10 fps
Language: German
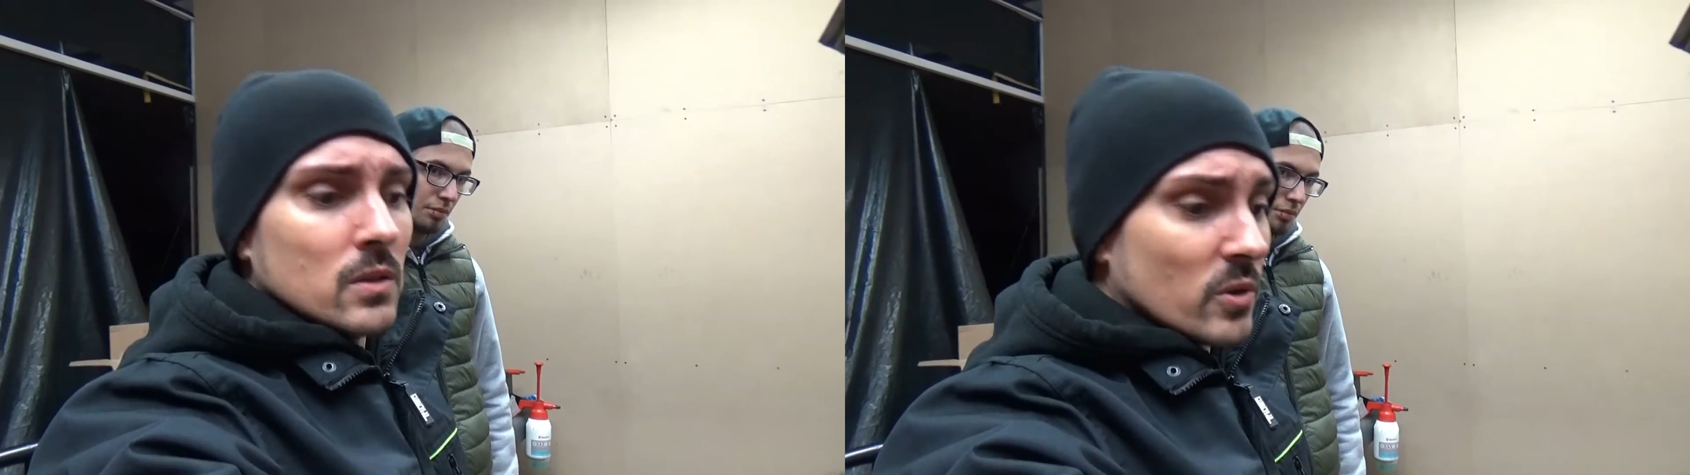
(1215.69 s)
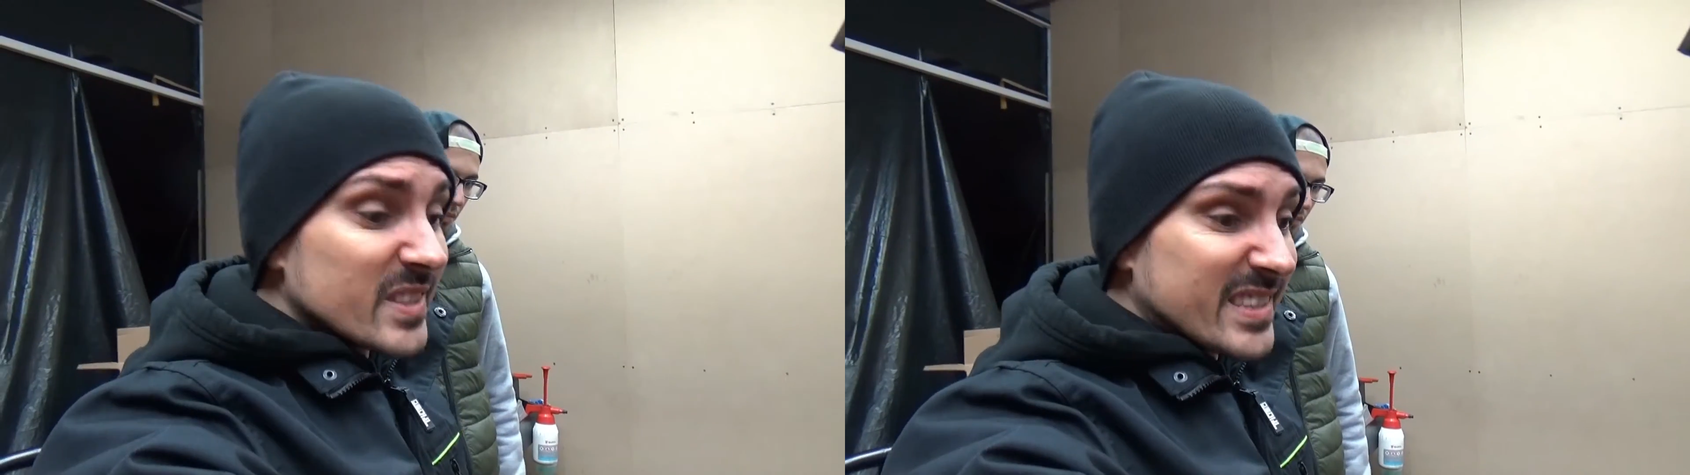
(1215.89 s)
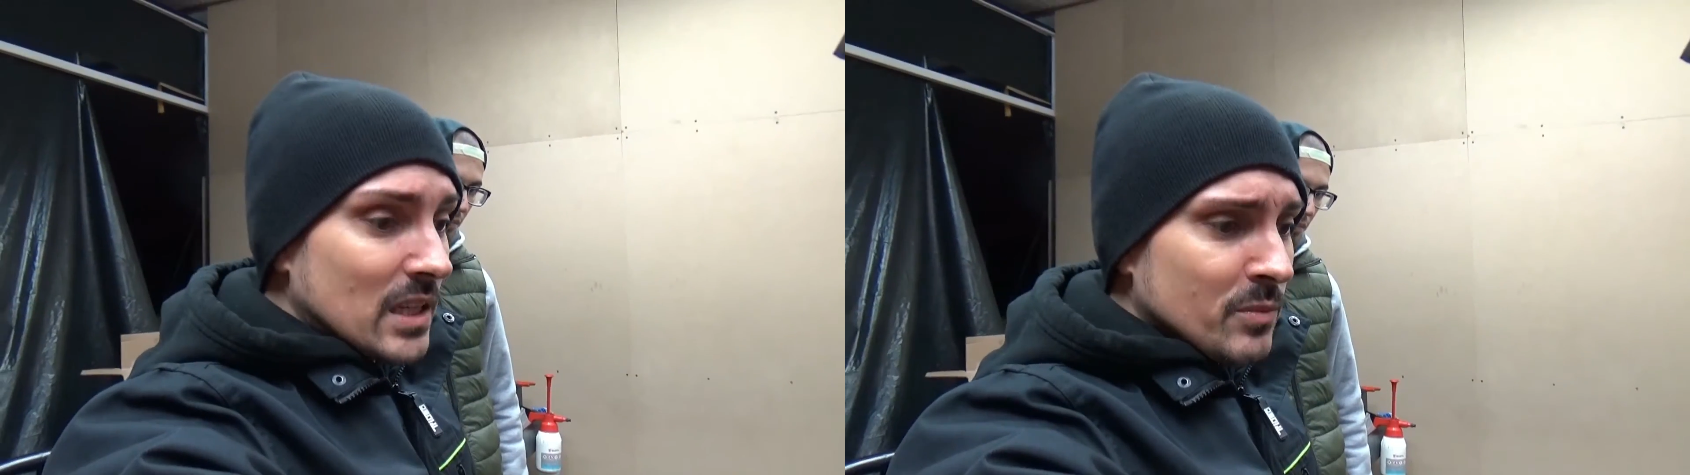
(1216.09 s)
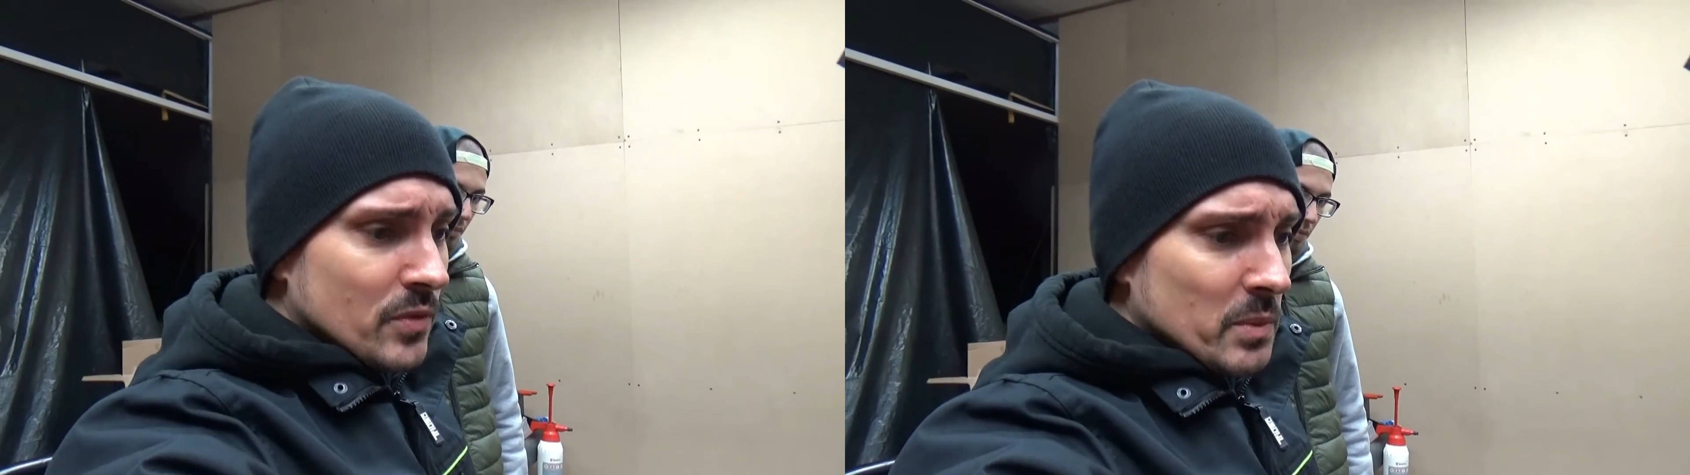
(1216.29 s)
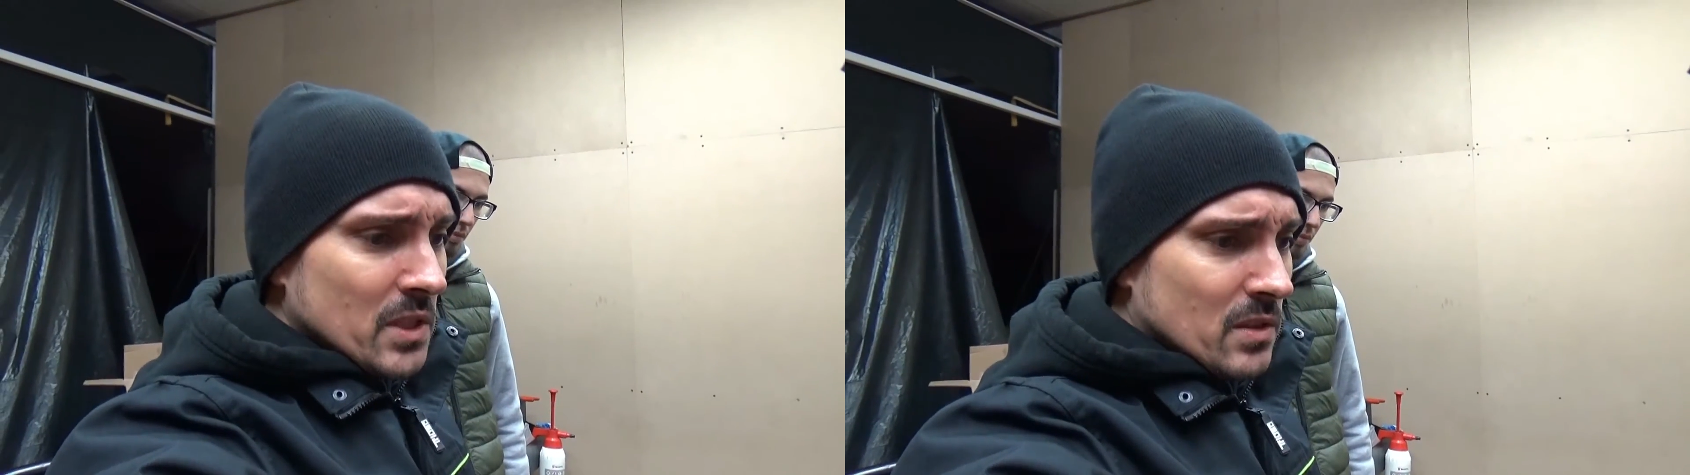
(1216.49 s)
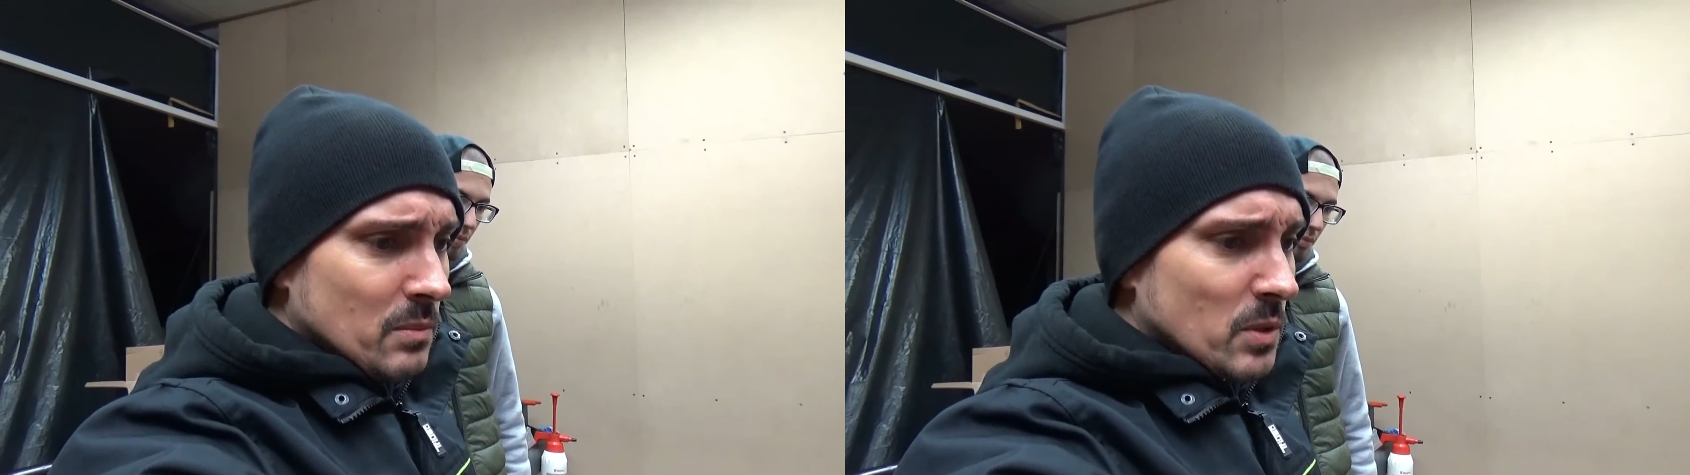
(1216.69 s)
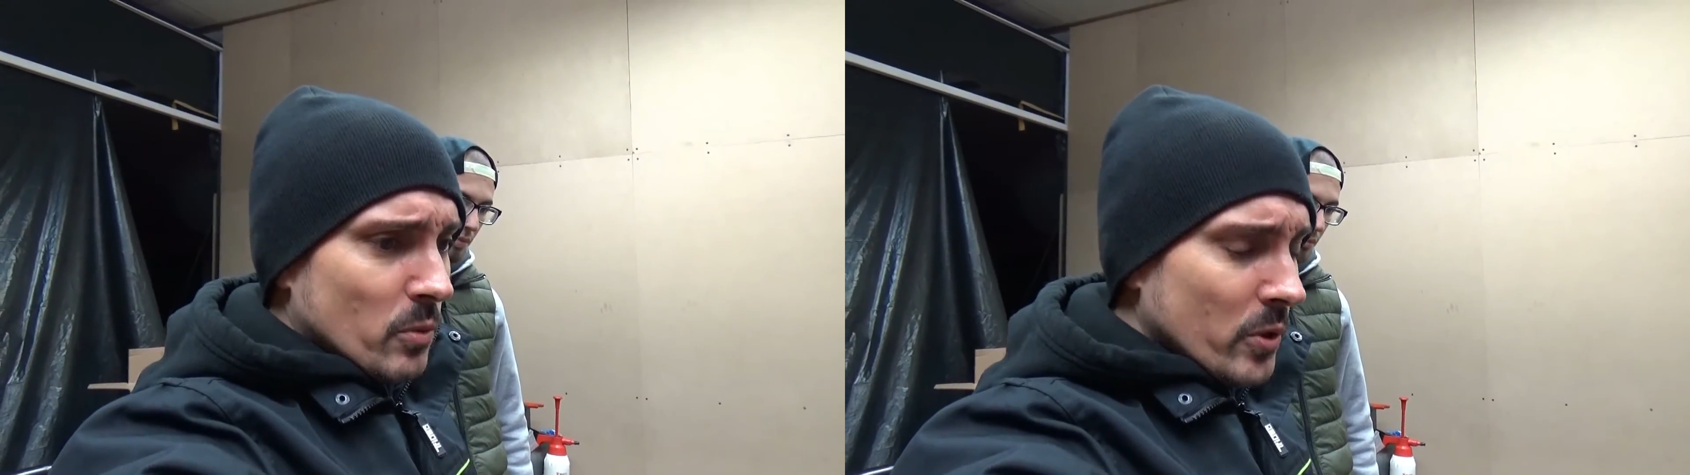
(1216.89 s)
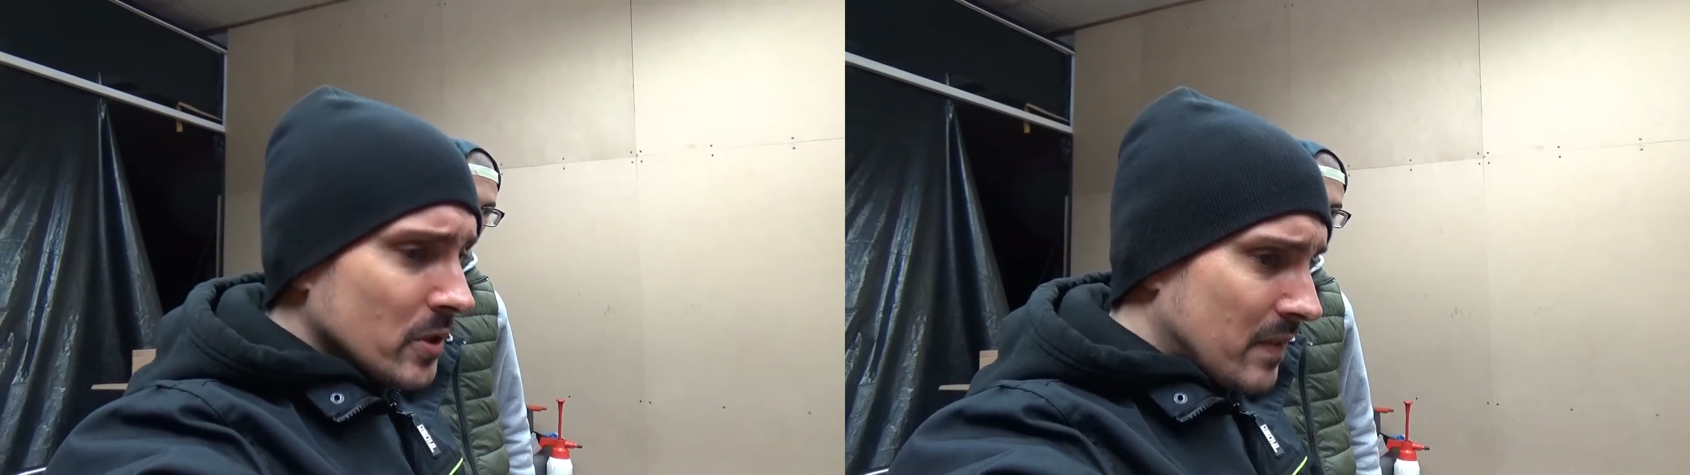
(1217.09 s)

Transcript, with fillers: Trotzdem für mich ziemlich blöd,